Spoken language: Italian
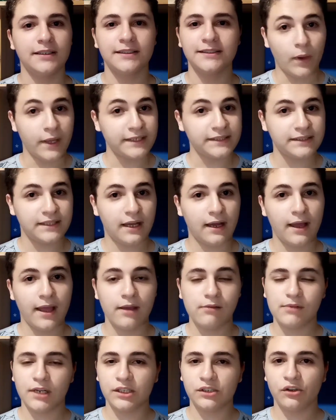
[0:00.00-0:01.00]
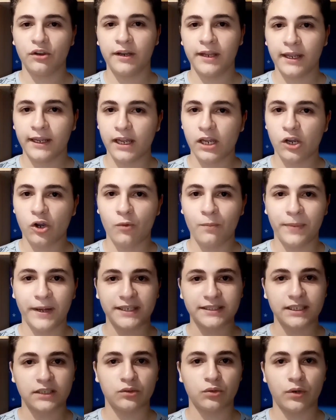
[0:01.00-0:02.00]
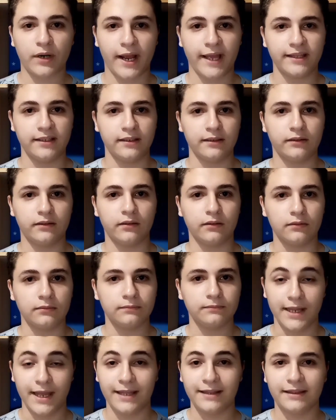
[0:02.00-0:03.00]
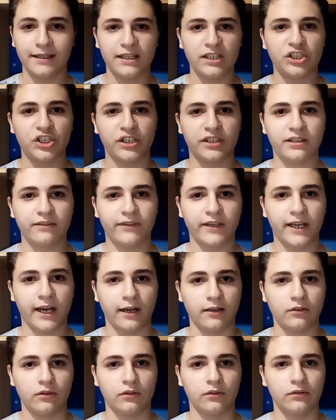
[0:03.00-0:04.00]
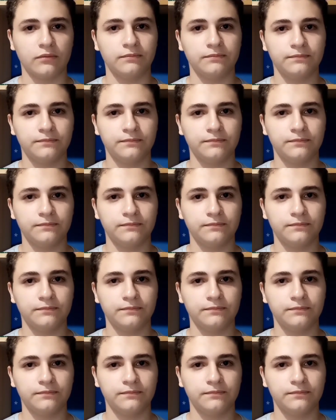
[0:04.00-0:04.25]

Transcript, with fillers: Questa è una teoria che è comparsa su Reddit, niente di certificato.